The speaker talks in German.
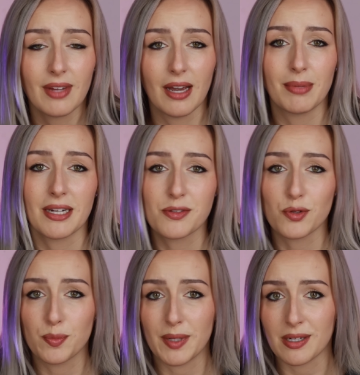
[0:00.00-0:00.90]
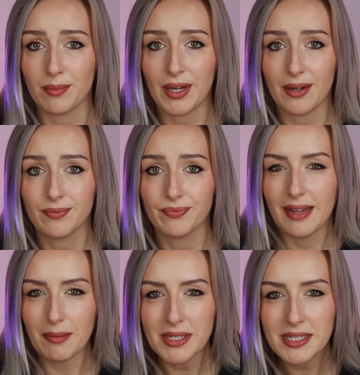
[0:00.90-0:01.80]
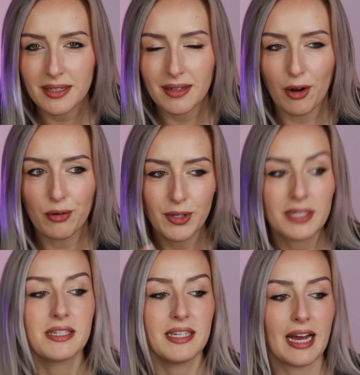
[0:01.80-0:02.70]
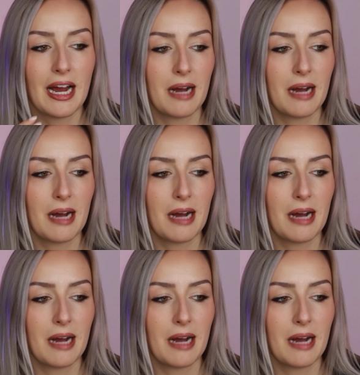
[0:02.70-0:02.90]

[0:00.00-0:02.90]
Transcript: Aber dazu später mehr. Damit ihr auch wirklich die